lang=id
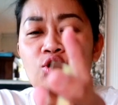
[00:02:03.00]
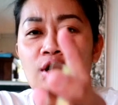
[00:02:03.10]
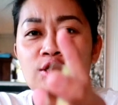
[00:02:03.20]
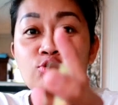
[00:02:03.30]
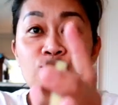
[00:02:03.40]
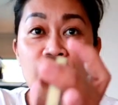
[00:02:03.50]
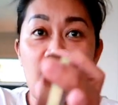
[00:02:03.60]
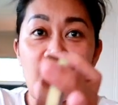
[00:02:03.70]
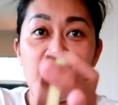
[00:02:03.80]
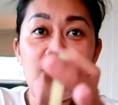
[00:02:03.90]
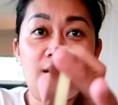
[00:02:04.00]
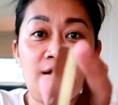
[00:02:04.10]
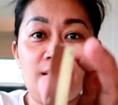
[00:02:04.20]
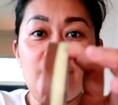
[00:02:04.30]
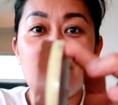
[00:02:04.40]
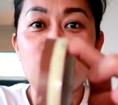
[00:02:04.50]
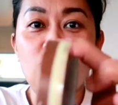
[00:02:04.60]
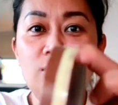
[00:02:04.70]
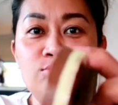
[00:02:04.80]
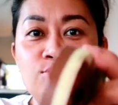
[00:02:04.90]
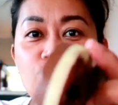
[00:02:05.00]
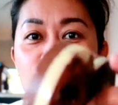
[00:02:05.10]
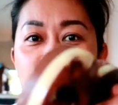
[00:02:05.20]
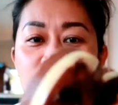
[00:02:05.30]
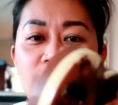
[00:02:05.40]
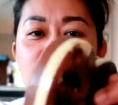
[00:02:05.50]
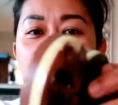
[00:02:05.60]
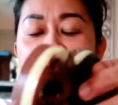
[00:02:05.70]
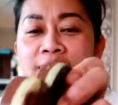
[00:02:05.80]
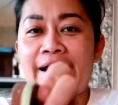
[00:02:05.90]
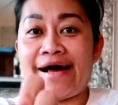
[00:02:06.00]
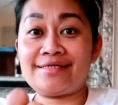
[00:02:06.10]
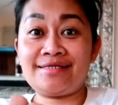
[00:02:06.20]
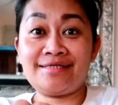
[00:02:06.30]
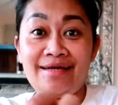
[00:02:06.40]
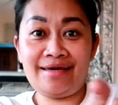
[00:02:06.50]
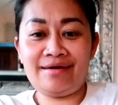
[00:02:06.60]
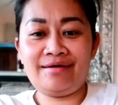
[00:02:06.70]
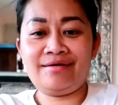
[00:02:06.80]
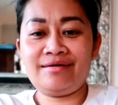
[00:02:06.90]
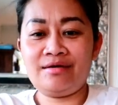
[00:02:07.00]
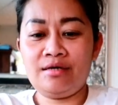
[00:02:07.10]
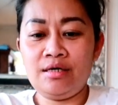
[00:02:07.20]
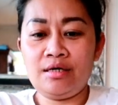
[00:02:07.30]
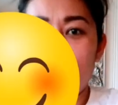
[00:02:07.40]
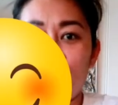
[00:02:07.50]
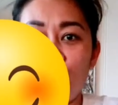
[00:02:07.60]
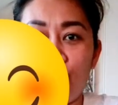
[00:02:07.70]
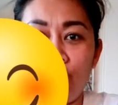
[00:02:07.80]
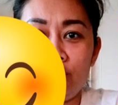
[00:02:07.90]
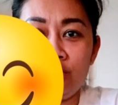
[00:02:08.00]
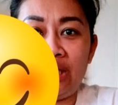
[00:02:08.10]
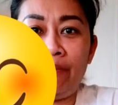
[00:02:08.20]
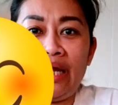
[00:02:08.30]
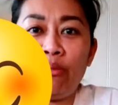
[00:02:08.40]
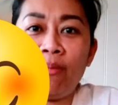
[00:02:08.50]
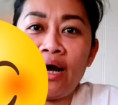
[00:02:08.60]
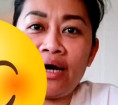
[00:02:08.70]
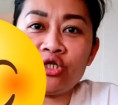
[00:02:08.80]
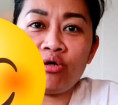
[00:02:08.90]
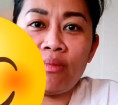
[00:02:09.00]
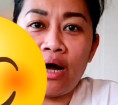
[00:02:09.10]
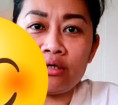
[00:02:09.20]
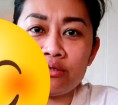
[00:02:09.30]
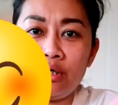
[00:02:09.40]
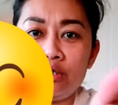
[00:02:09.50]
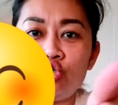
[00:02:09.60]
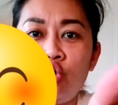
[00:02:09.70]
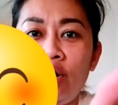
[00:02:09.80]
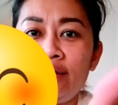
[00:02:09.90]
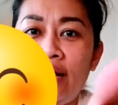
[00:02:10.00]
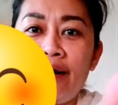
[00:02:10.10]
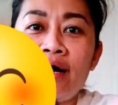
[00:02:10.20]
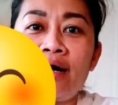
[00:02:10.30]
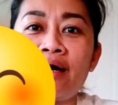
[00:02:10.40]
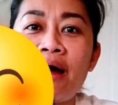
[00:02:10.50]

coklat susu ya ini coklat susu asli tuh siapa yang mau makan coba e, coklat ada